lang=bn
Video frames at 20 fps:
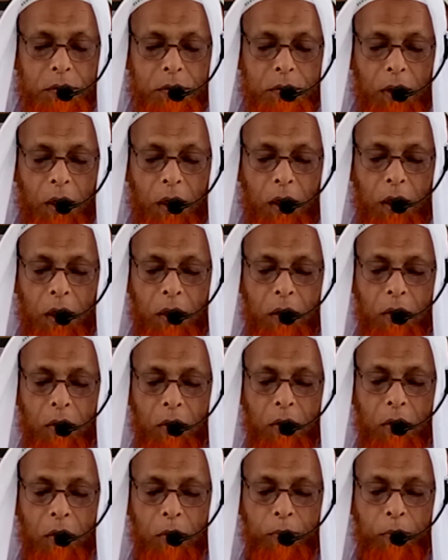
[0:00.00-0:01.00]
যার
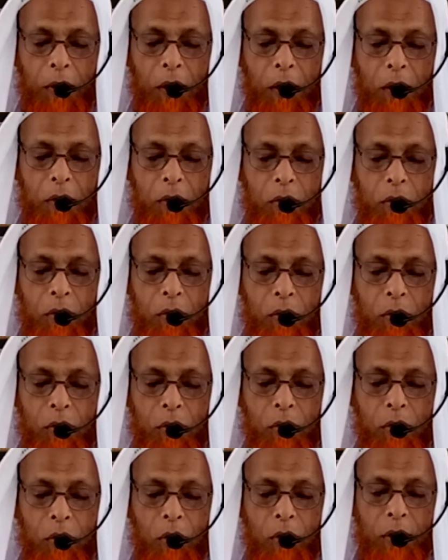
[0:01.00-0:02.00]
অপার
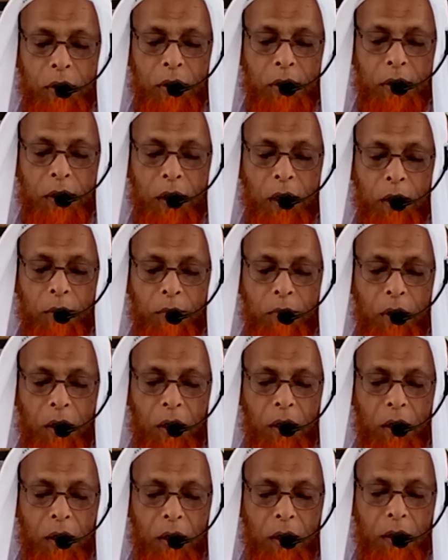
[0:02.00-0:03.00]
অনুগ্রহে
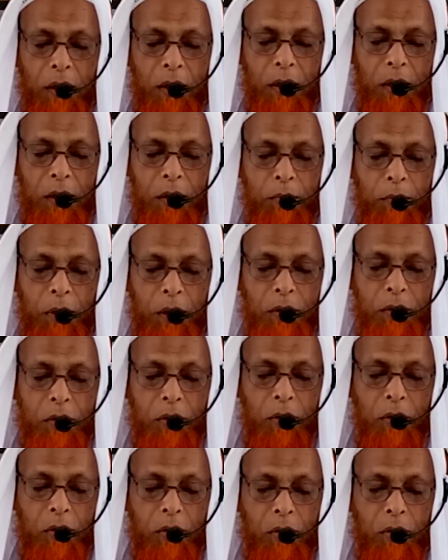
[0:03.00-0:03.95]
আমরা এইমাত্র